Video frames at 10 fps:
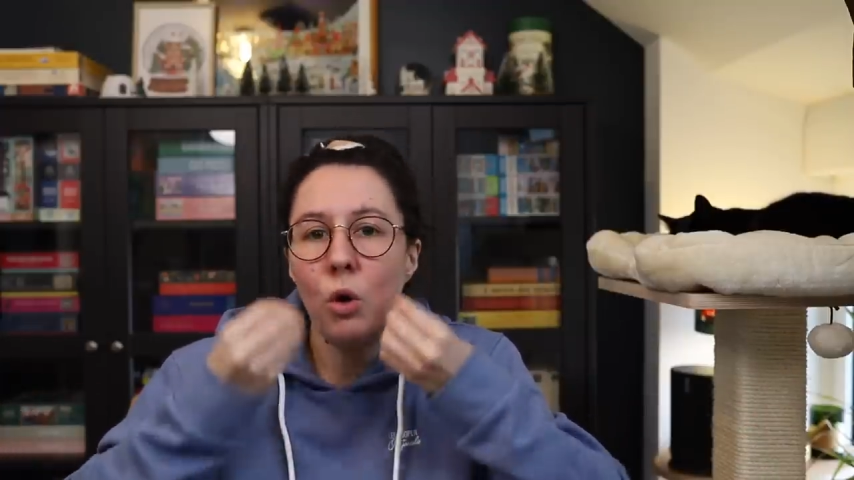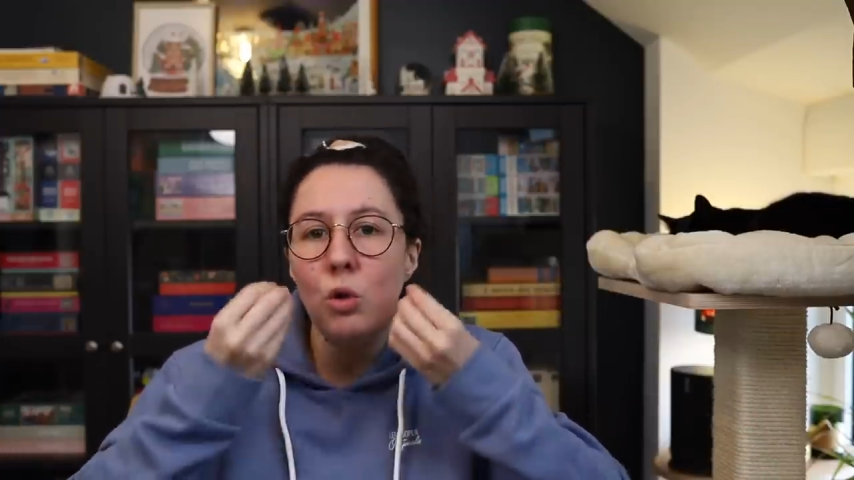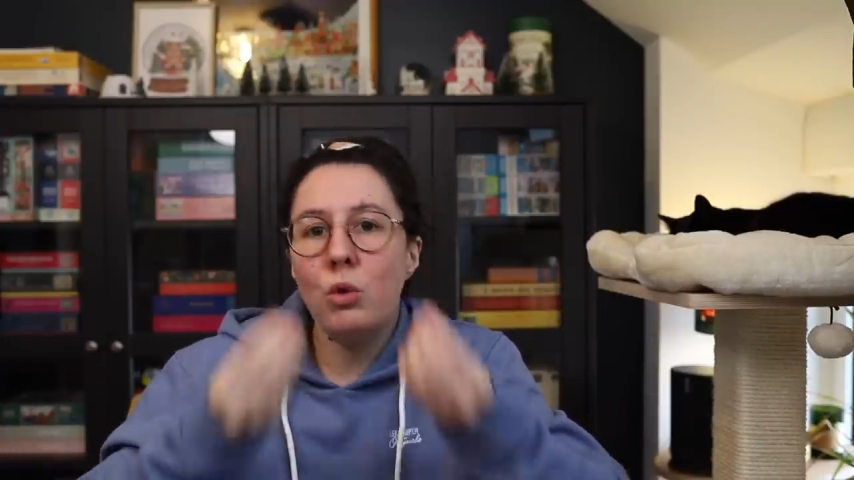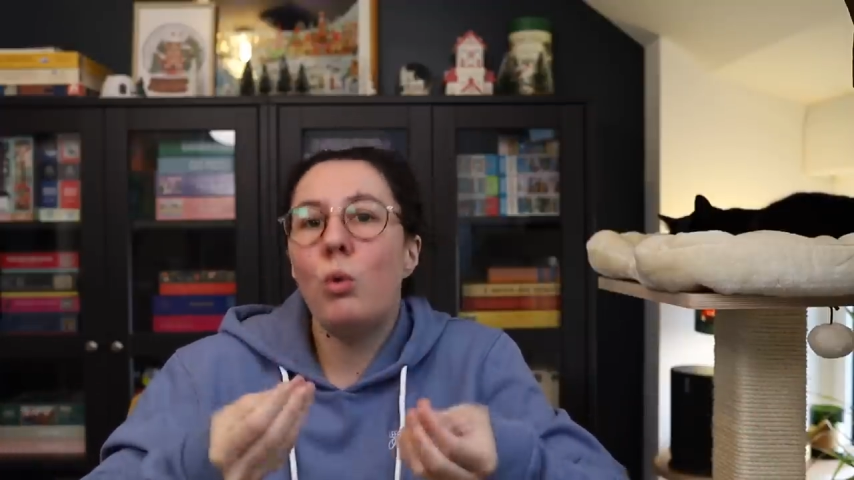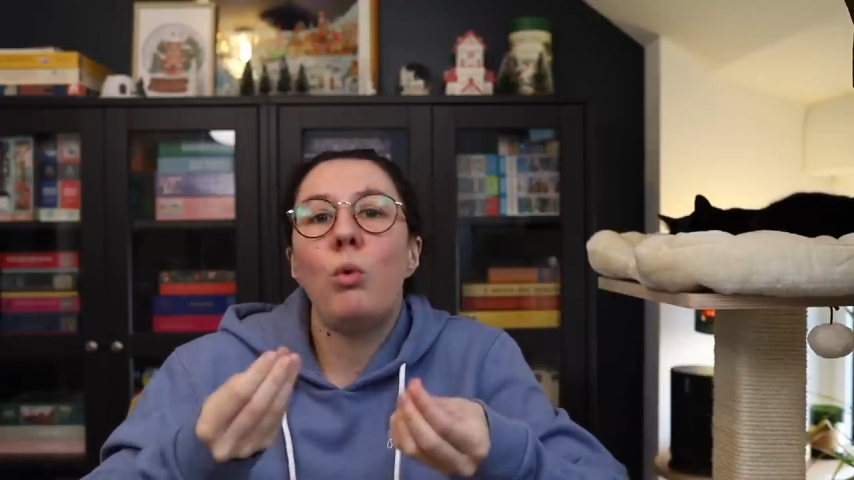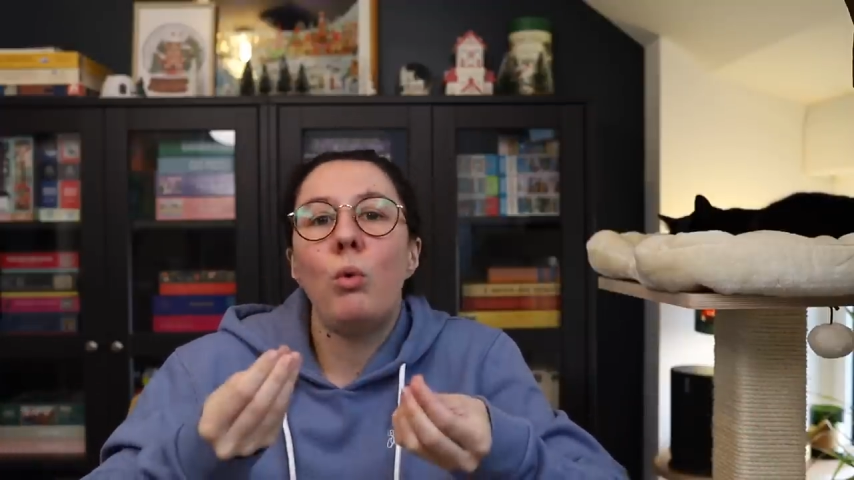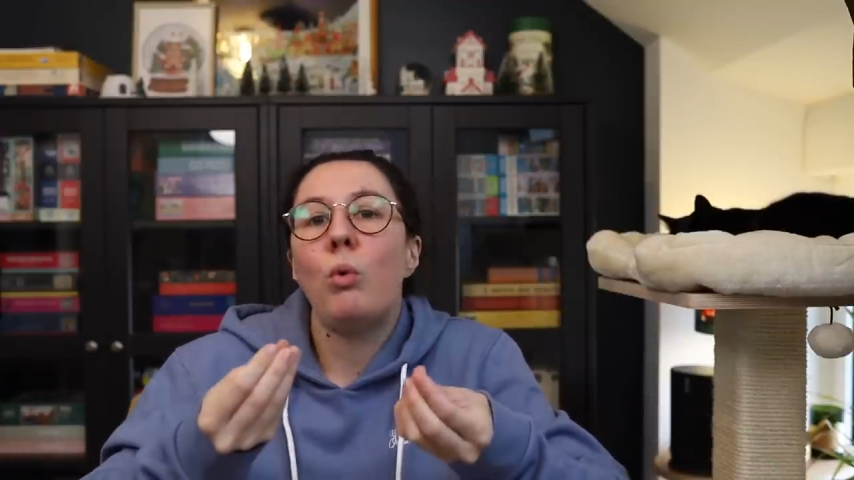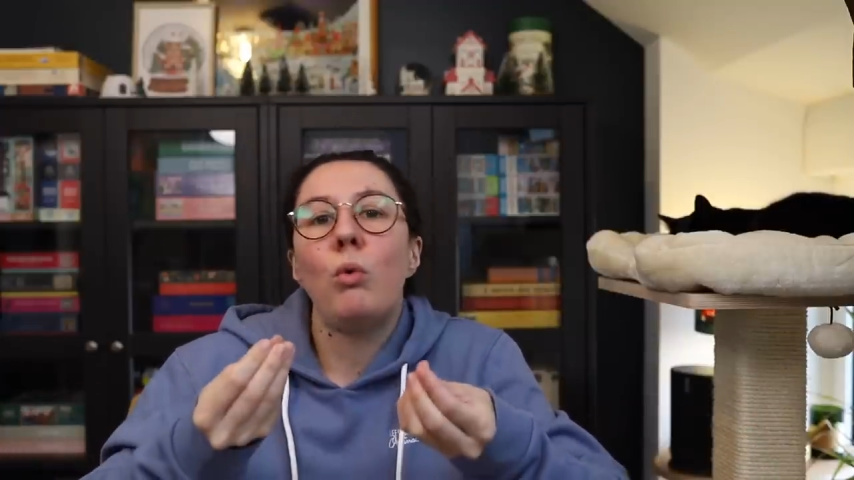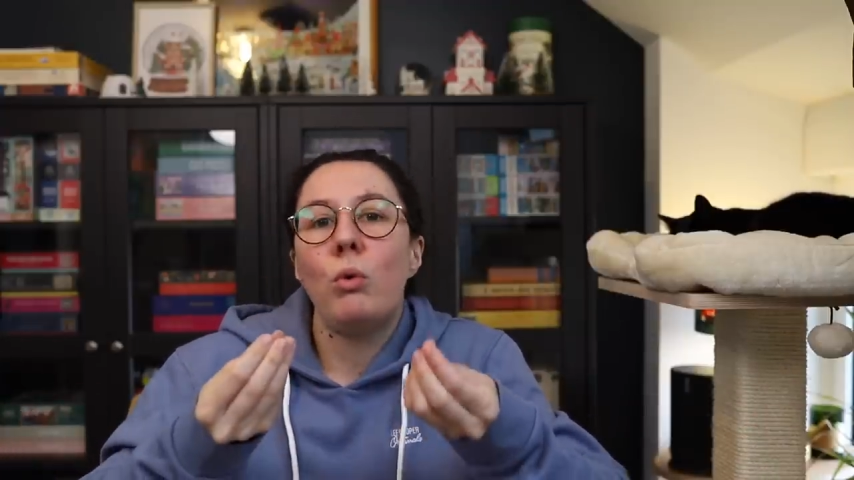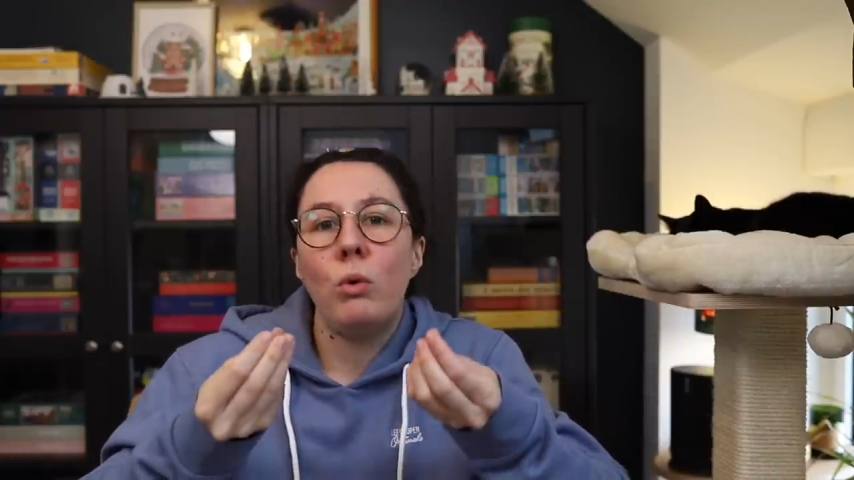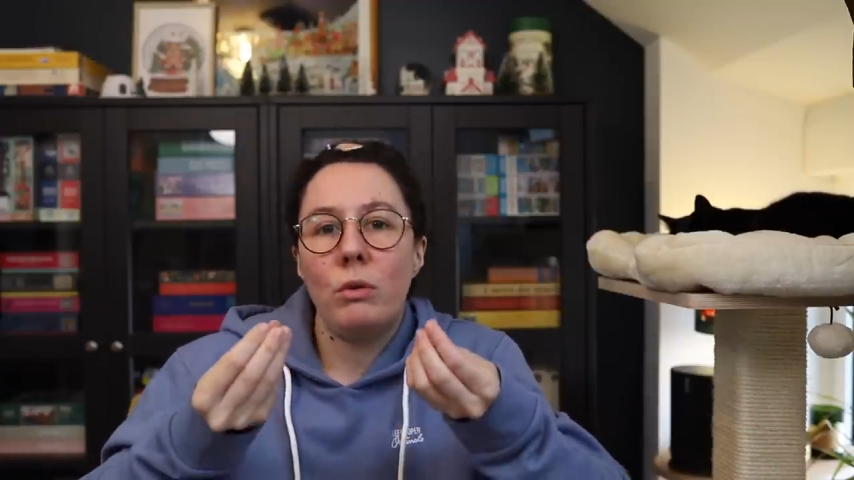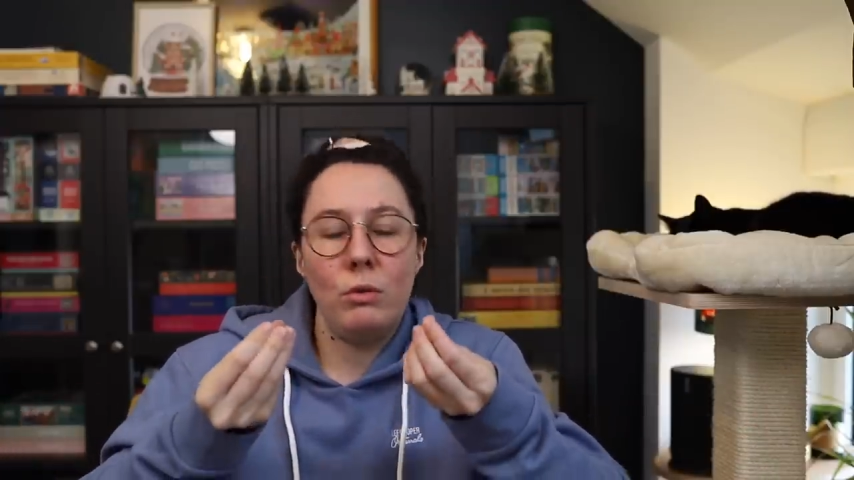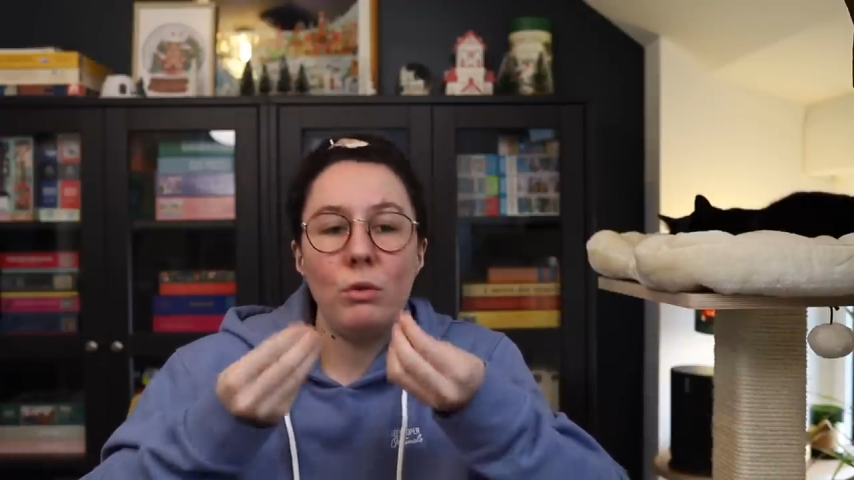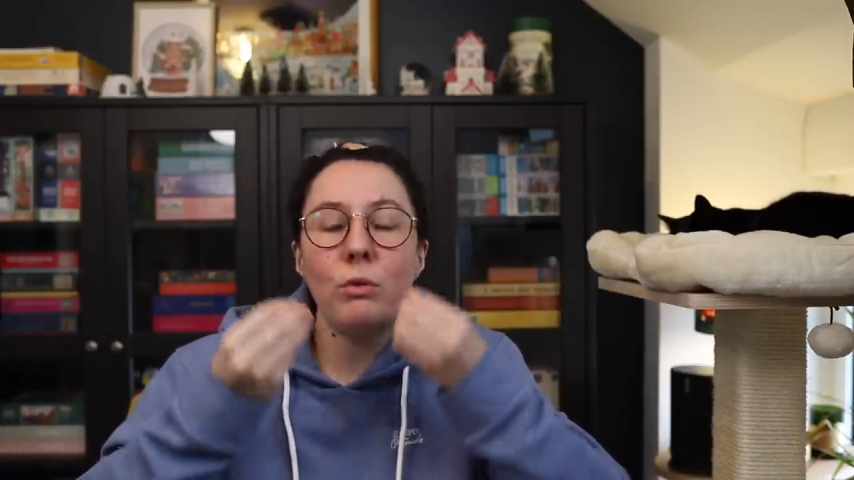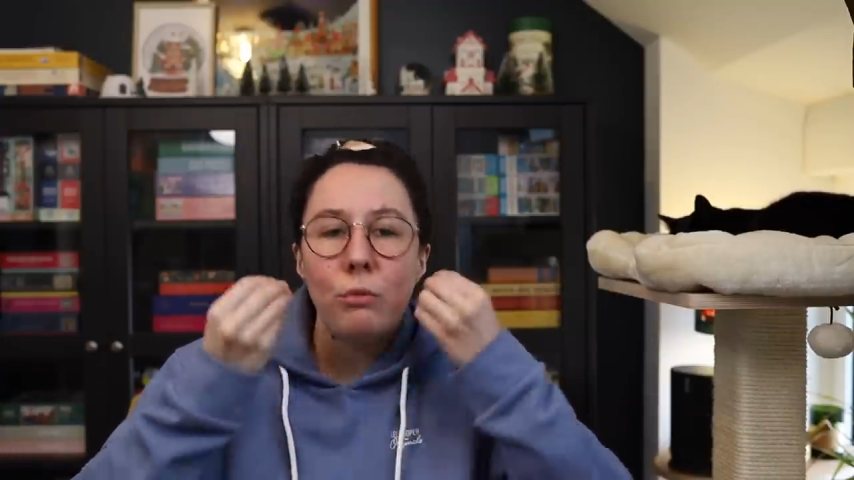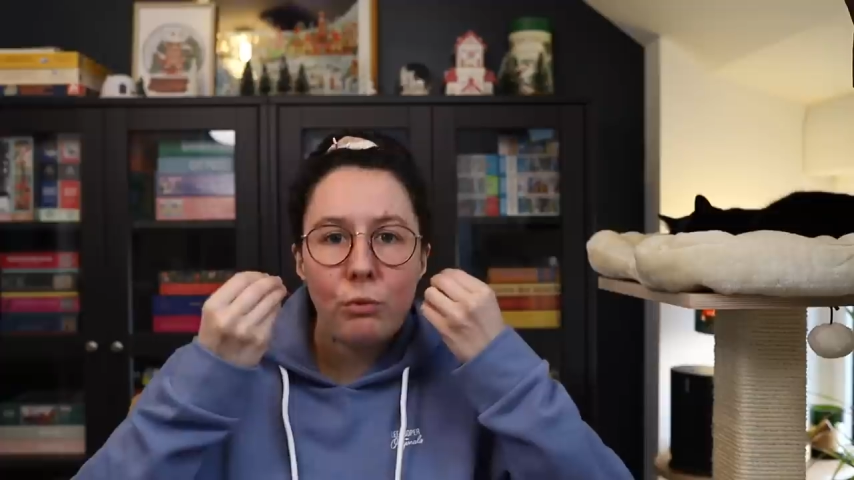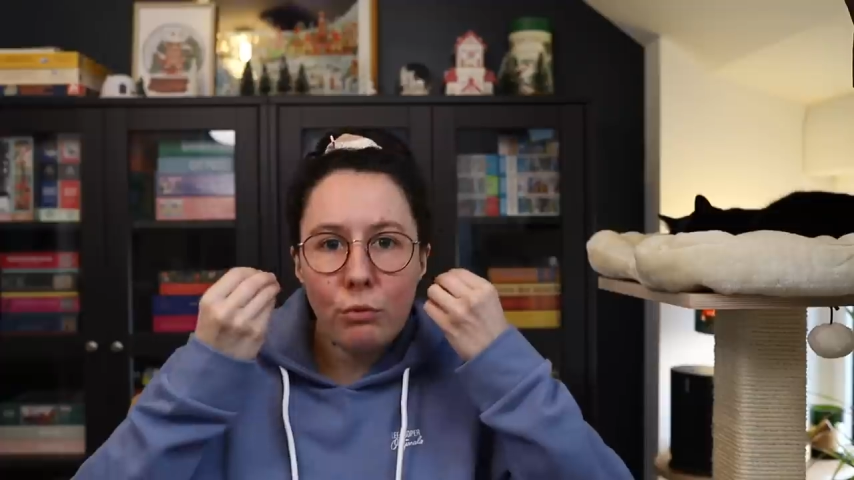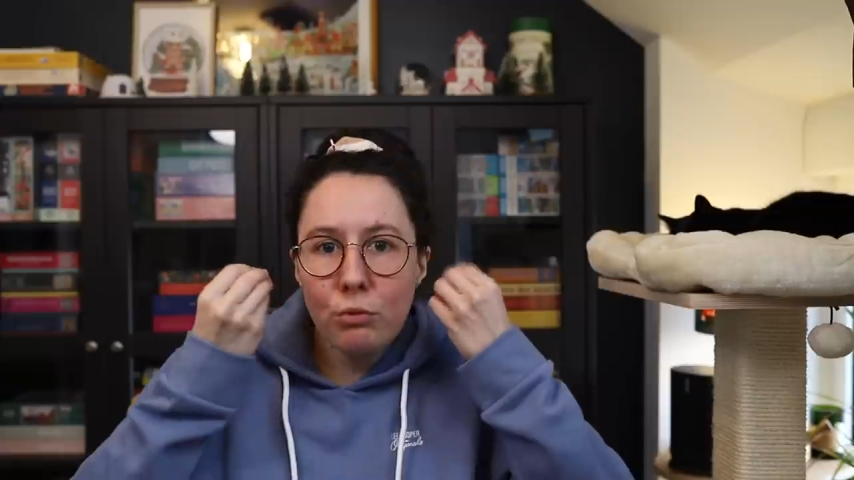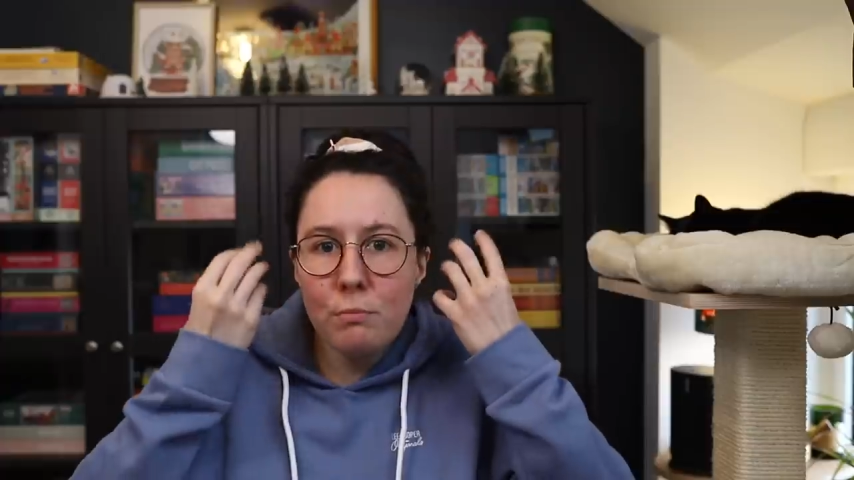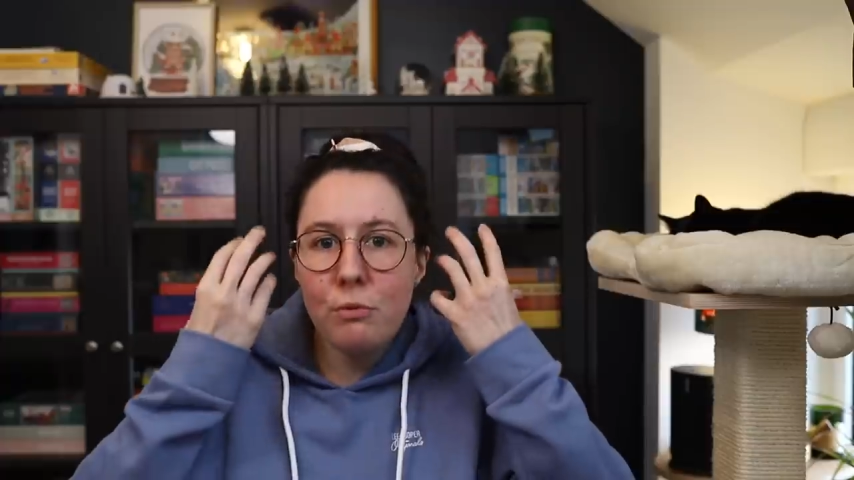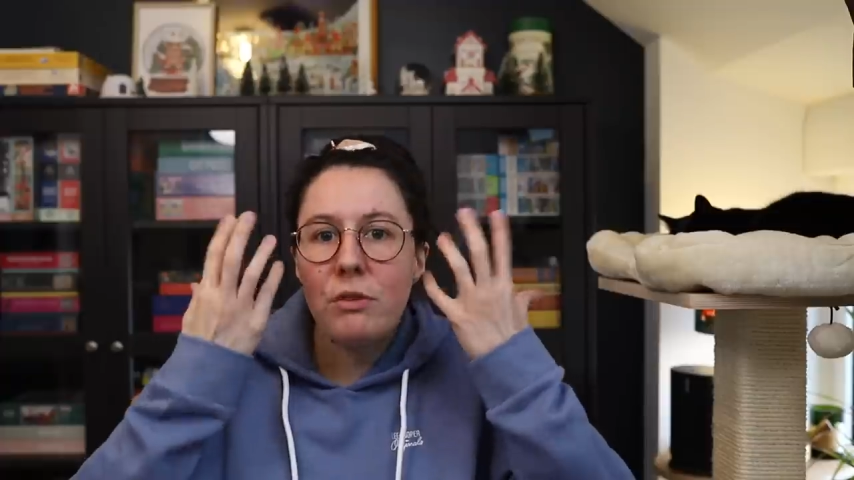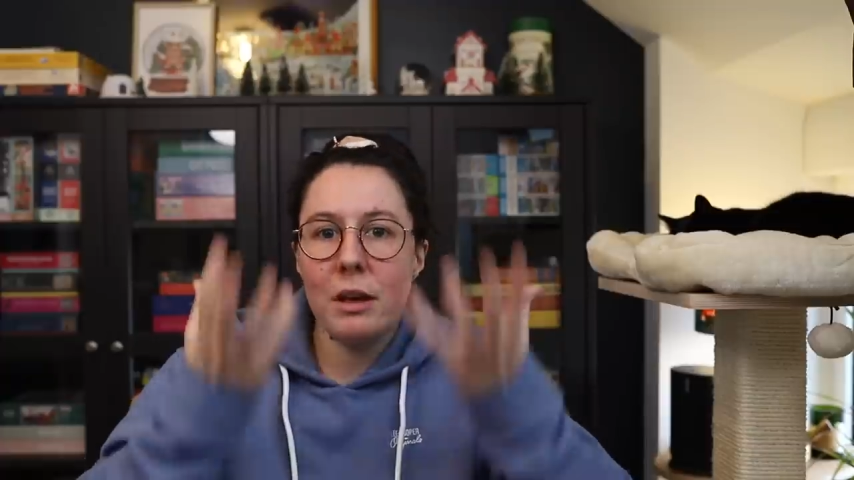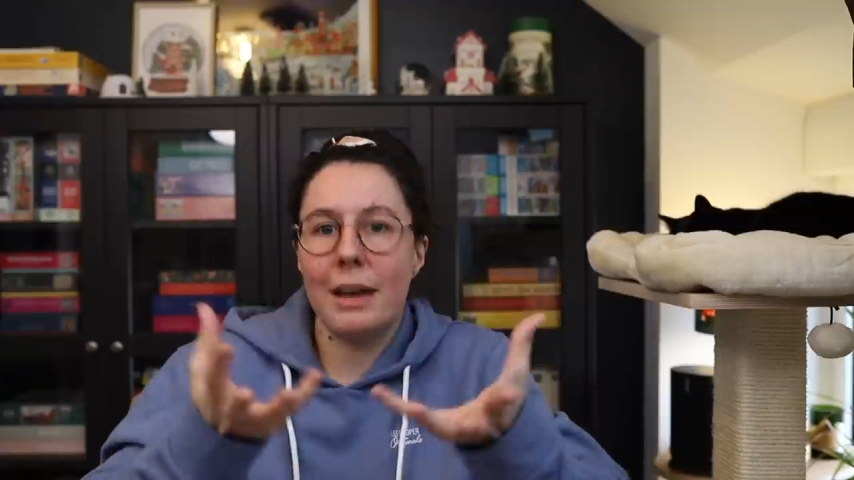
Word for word: Non, vous ne pouvez...